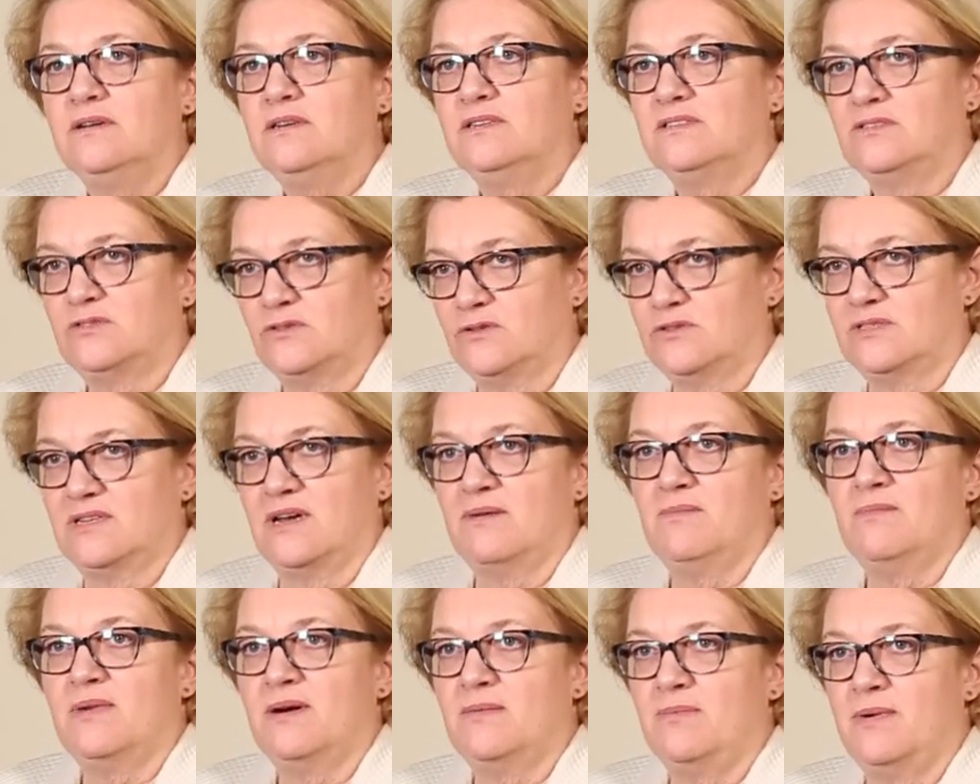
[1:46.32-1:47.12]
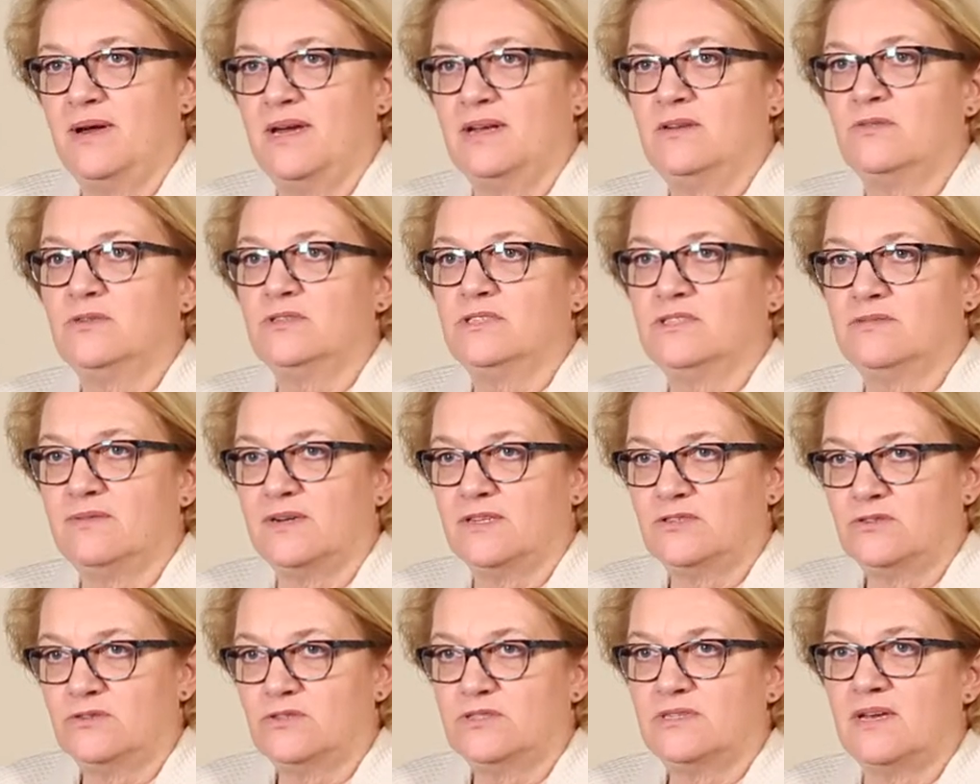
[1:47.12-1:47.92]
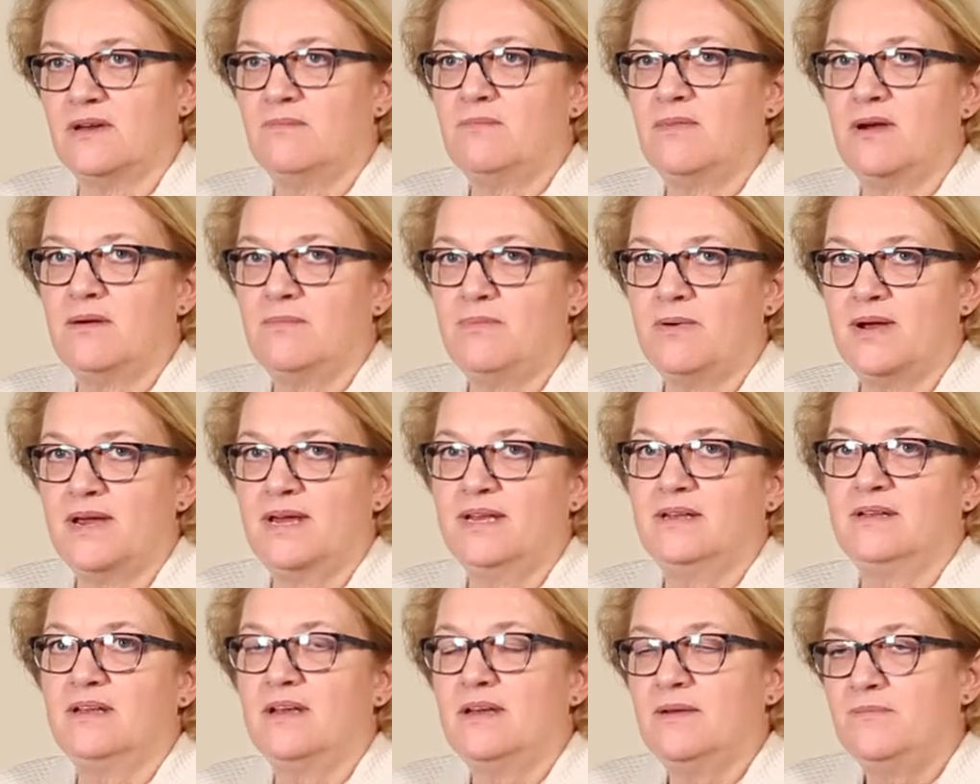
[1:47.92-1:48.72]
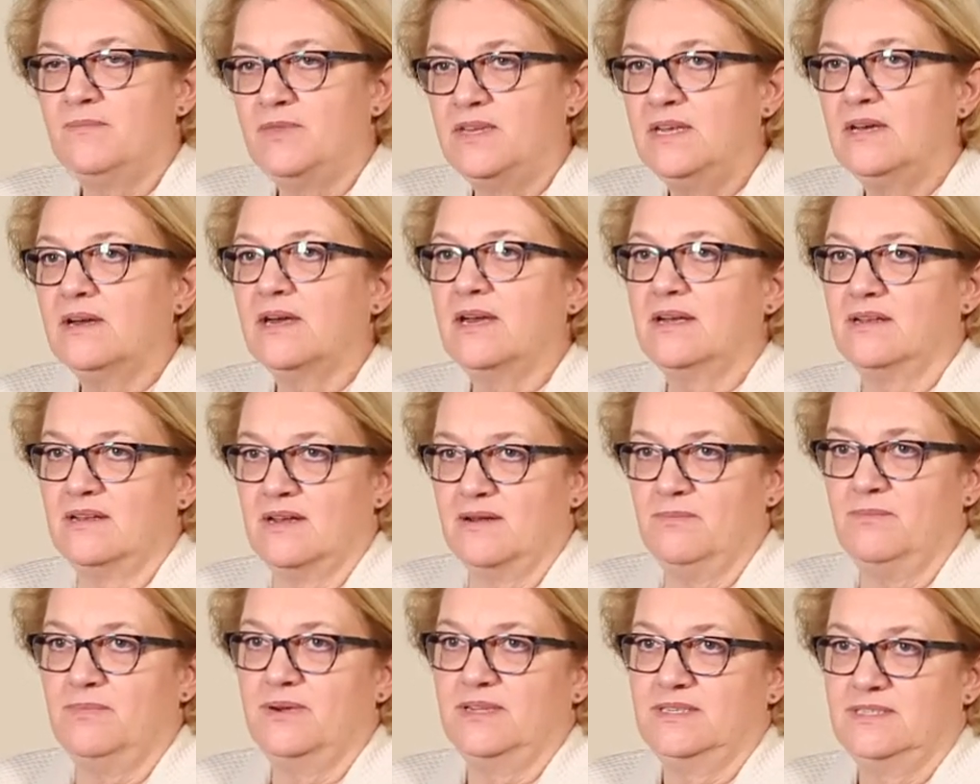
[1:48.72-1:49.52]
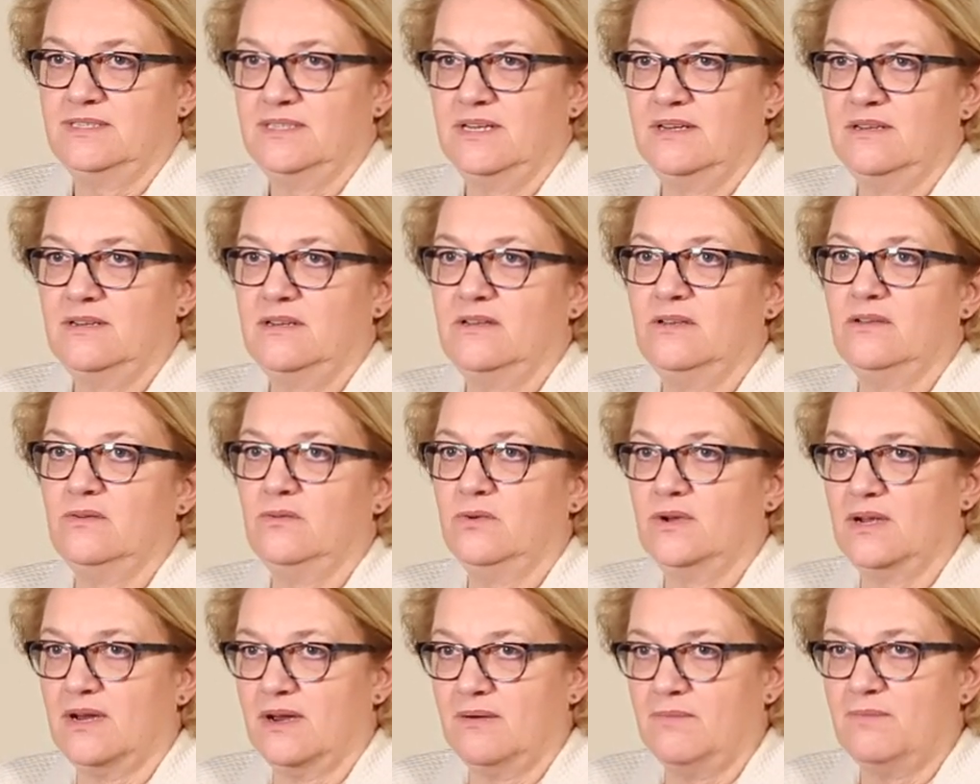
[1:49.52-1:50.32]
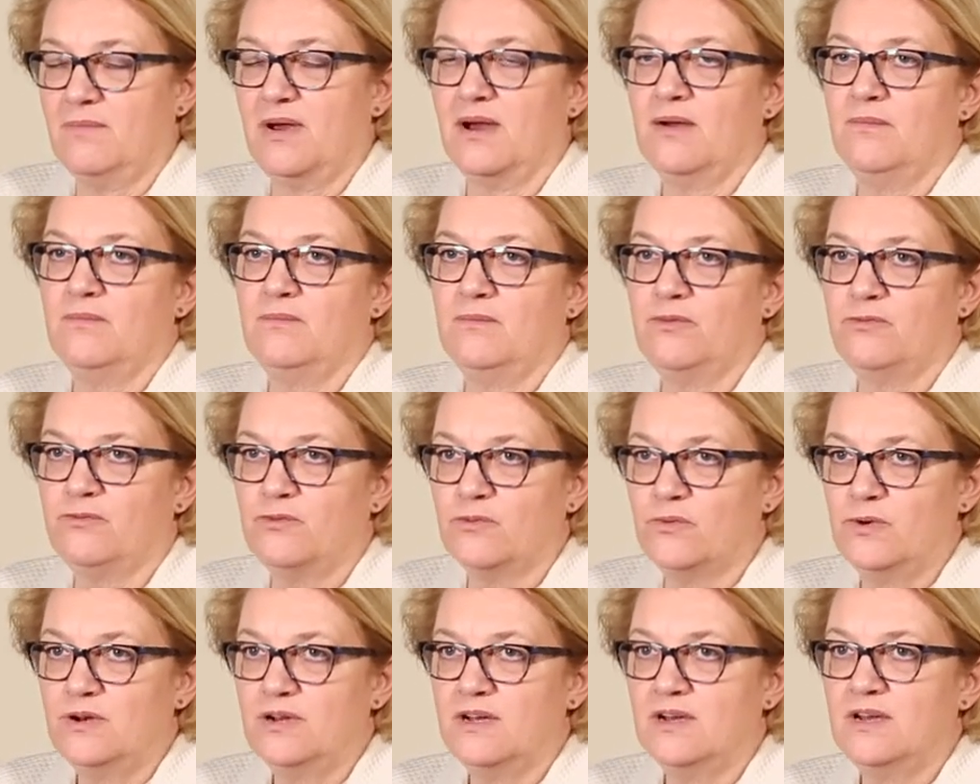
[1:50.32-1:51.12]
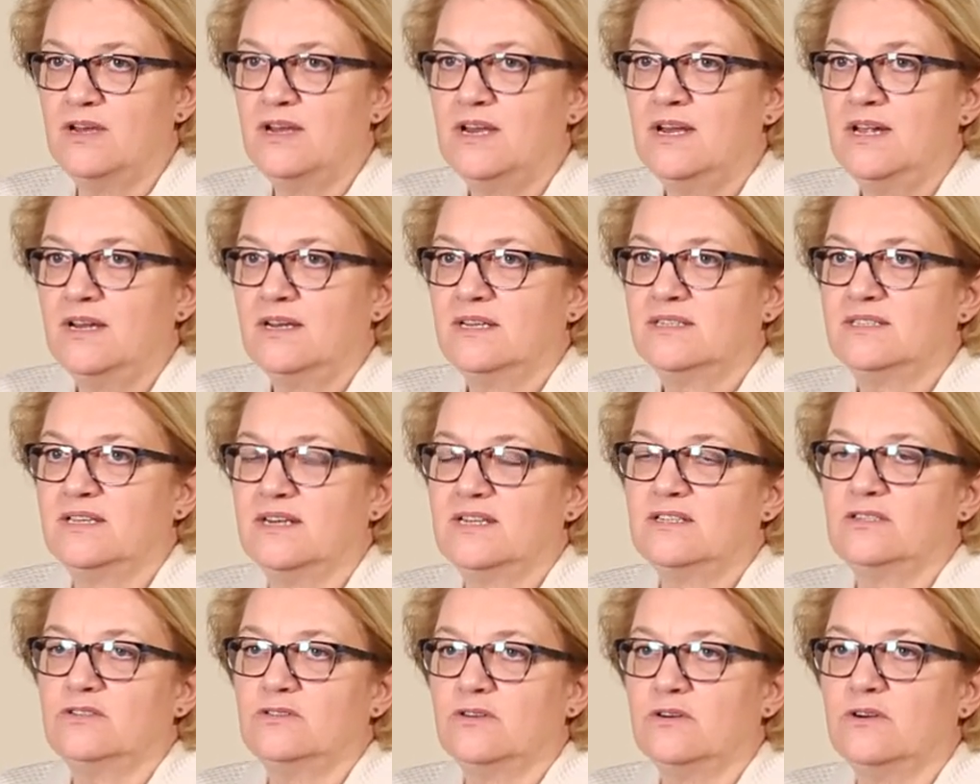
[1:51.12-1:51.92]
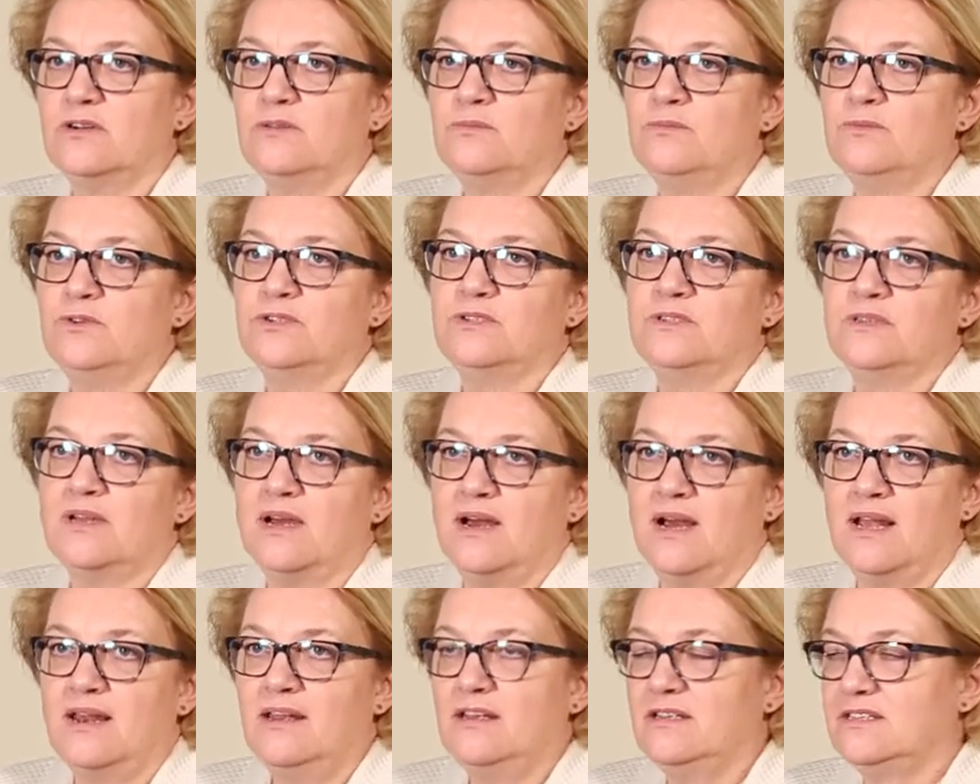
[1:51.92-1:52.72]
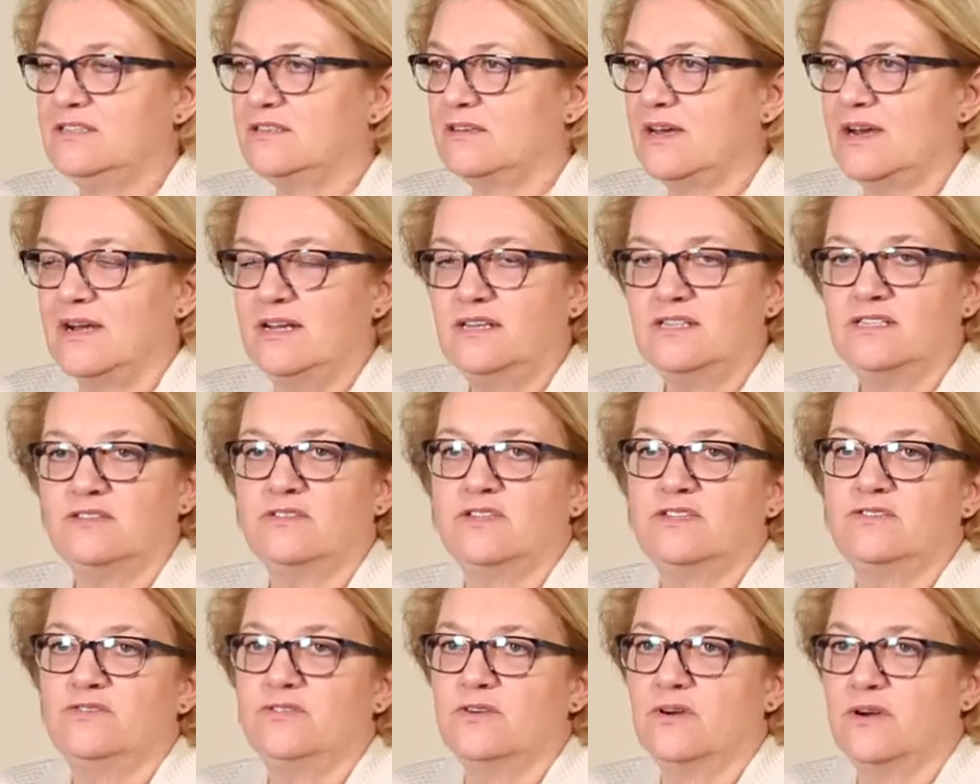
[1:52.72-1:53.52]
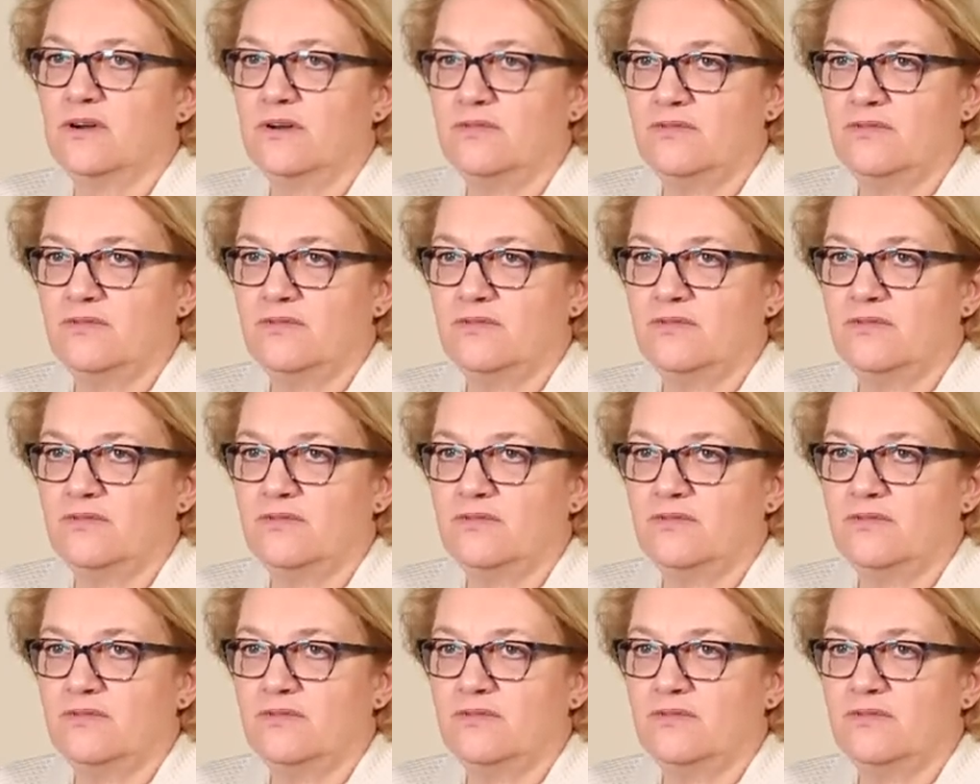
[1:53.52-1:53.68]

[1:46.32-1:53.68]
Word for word: ist Zusammenarbeit und zwar Zusammenarbeit direkt am Patienten oder am, am, Bewohner. Das heißt, dort müssen alles, alles was, wir,